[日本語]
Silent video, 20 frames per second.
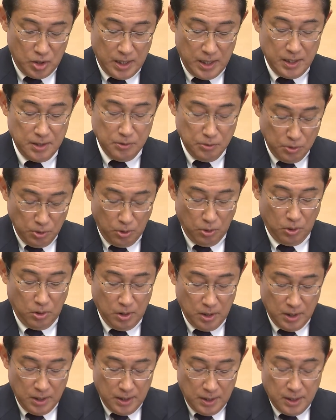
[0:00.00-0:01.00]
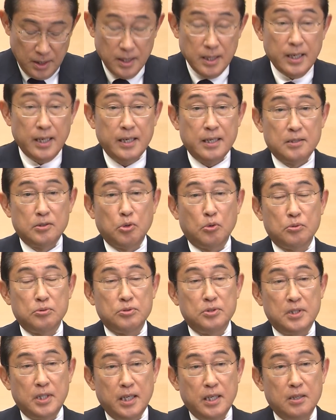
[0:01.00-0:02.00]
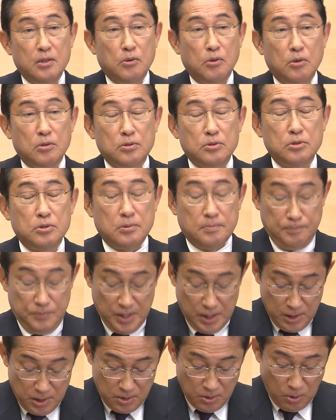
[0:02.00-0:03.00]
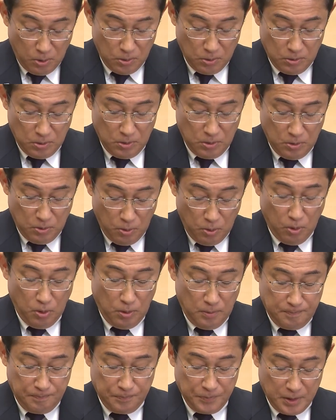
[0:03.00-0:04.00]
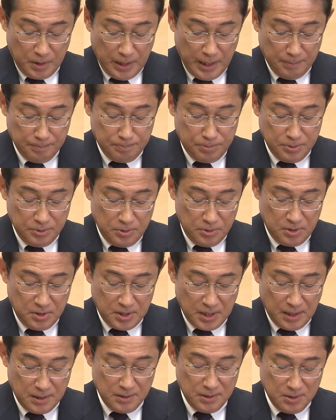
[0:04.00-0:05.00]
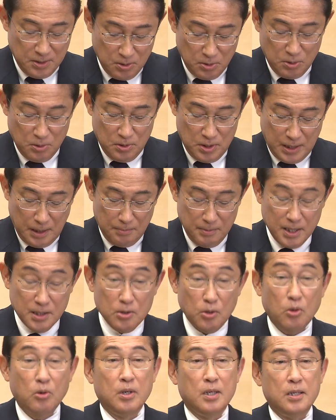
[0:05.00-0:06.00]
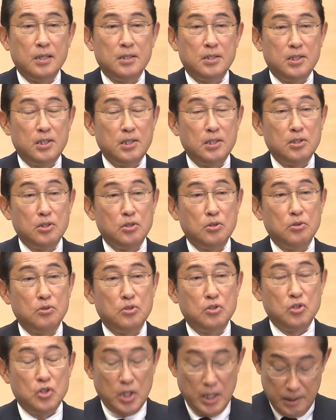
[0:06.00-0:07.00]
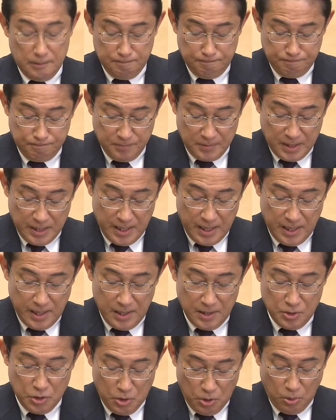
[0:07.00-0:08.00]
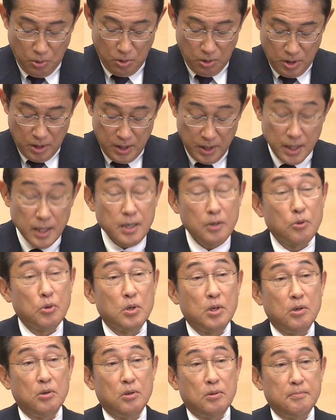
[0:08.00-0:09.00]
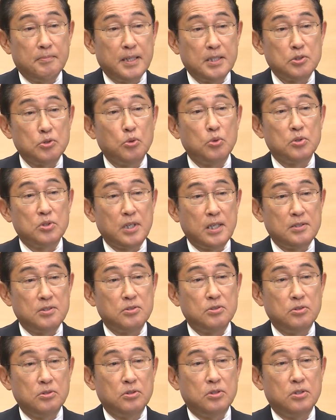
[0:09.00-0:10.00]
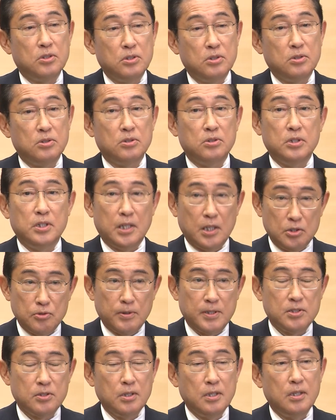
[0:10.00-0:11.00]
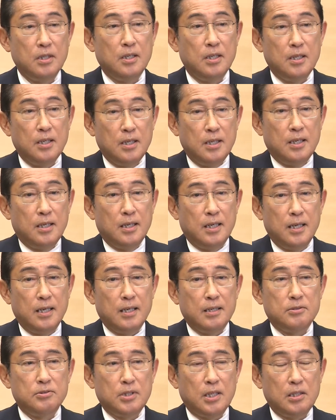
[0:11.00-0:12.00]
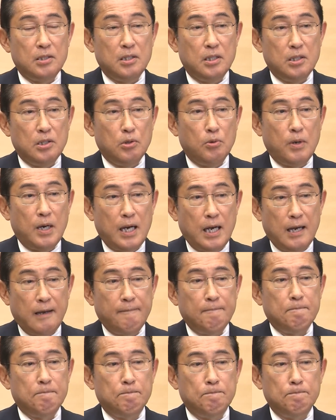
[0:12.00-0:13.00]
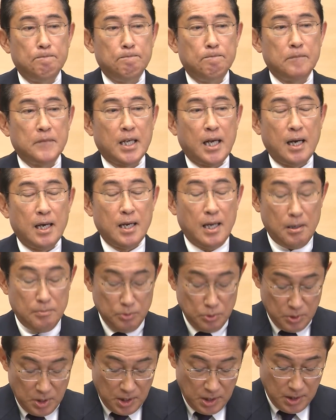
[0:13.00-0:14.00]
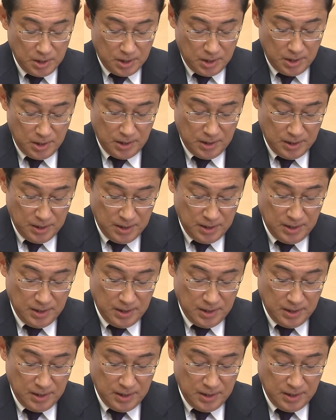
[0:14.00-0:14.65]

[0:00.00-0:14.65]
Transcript: ていくよう、えー、特定国依存を分散するための緊急支援、えー、事業これを、まあ、創設いたします。えー、具体的には殻むき機